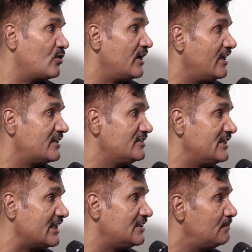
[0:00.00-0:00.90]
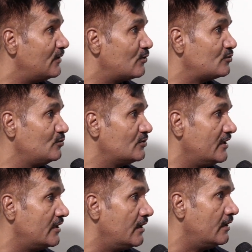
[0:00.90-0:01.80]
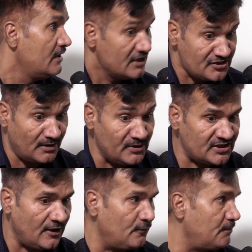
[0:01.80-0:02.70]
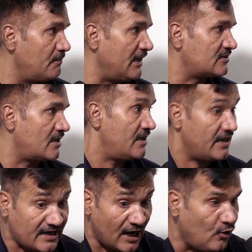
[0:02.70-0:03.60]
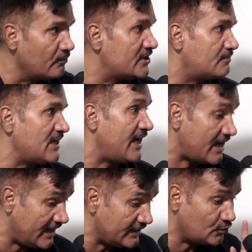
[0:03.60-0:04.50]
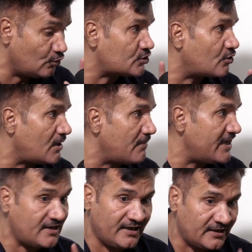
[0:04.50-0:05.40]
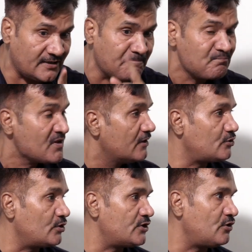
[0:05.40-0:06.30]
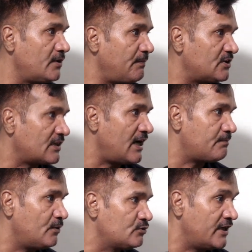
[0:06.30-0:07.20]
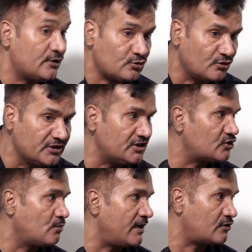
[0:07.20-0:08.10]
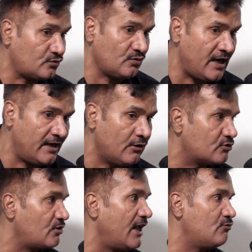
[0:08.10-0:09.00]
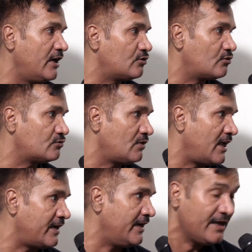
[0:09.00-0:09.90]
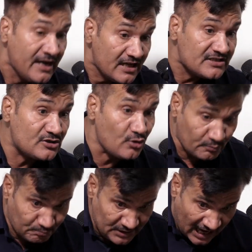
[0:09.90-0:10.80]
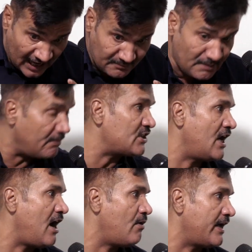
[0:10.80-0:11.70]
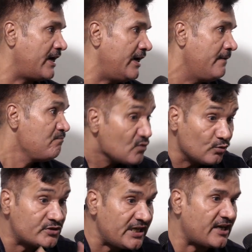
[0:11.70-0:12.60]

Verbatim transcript: हो गया लेकिन जाति पे लोग टूट नहीं रहे हैं समस्याओं पे बात कर रहे हैं गाँव में जब जा रहा है दो सौ का माइक लेके जब छोटे छोटे पत्रकार पहुंच रहे हैं तो जो नीतीश कुमार को सुना रहे हैं और जो लालू यादव को सुना रहे हैं जो बिहार में बदलाव आ रहा है उससे